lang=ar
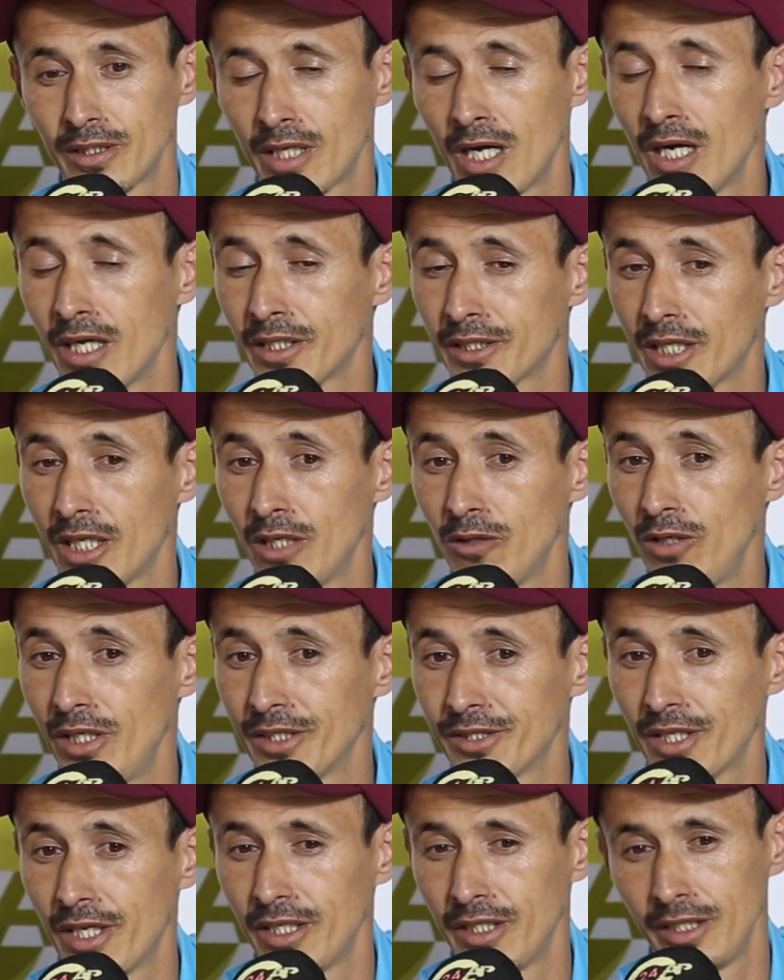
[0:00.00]
كان قتلها
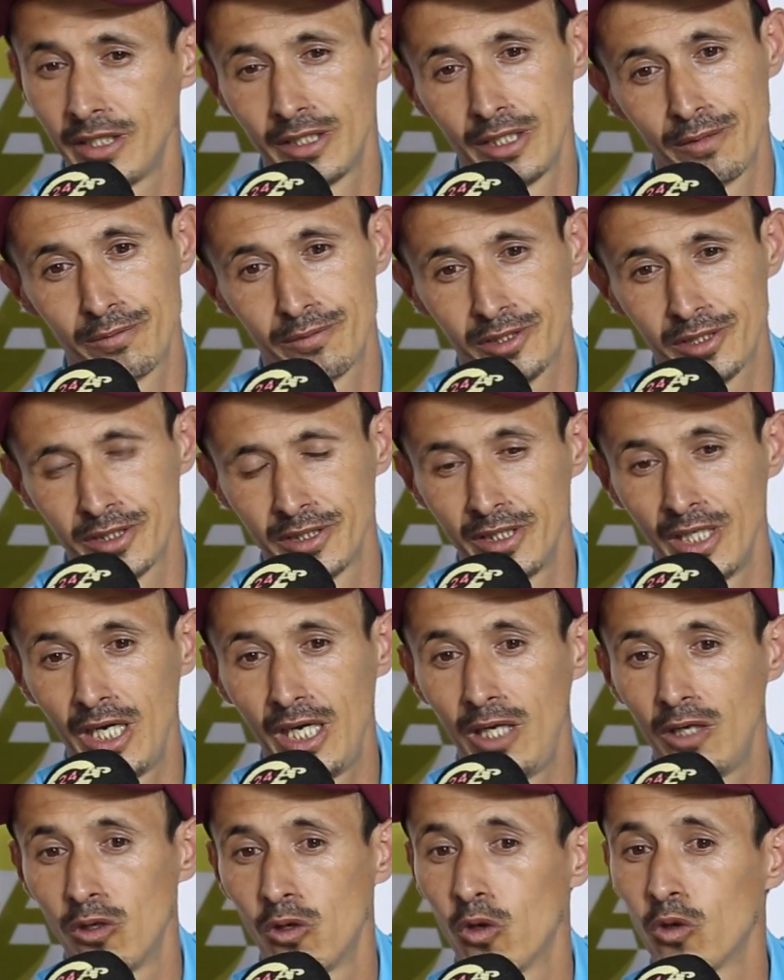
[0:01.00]
واحد خينا
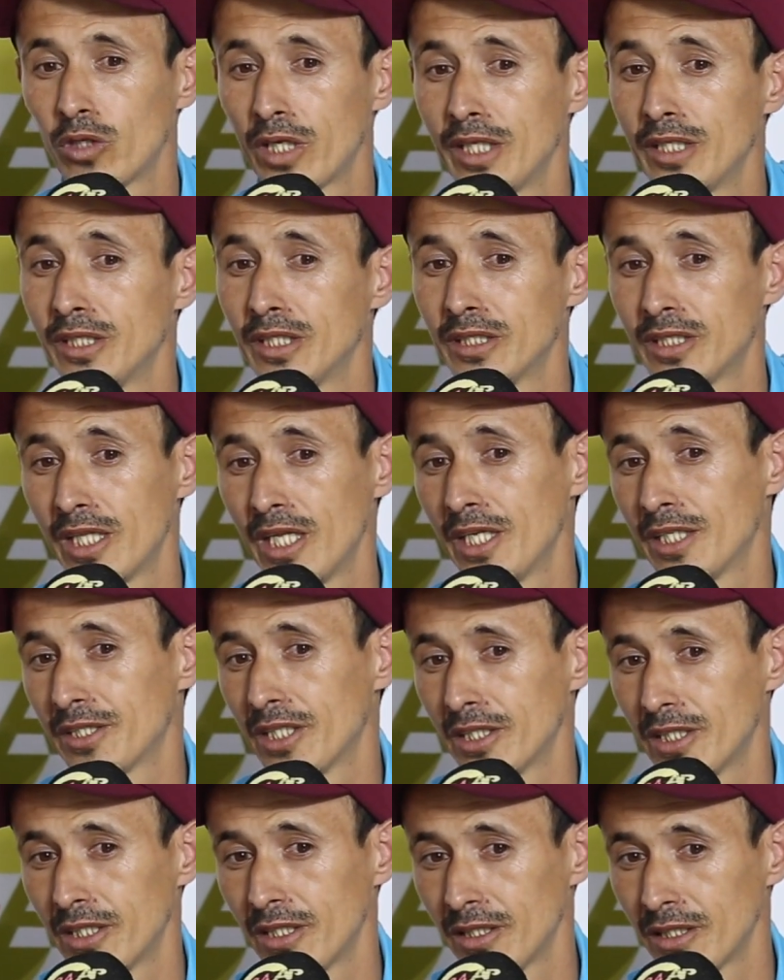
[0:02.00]
بالسناح وكاينين
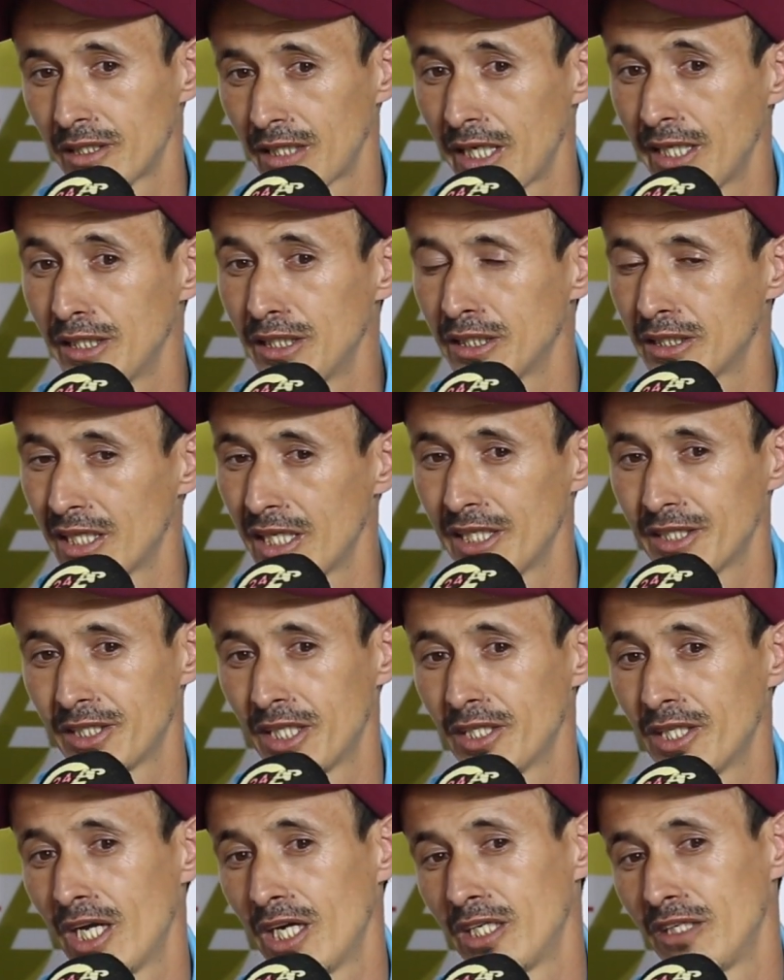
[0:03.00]
ثلاثة كاينين ثلاثة
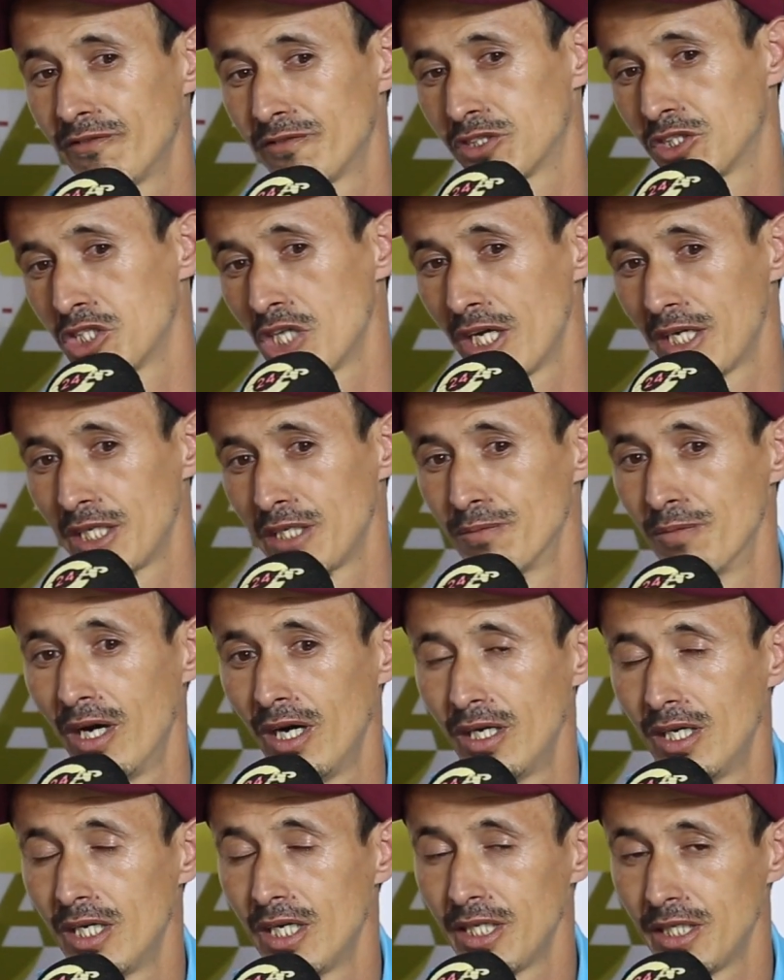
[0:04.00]
داخلين في الجريمة
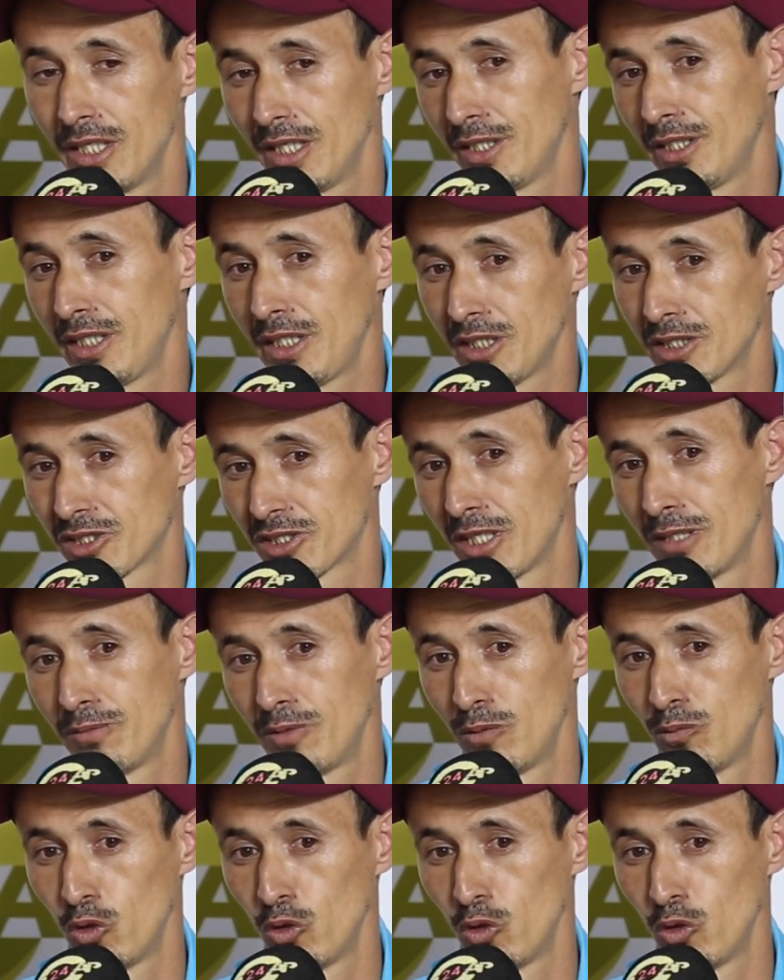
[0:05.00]
يعني عصابة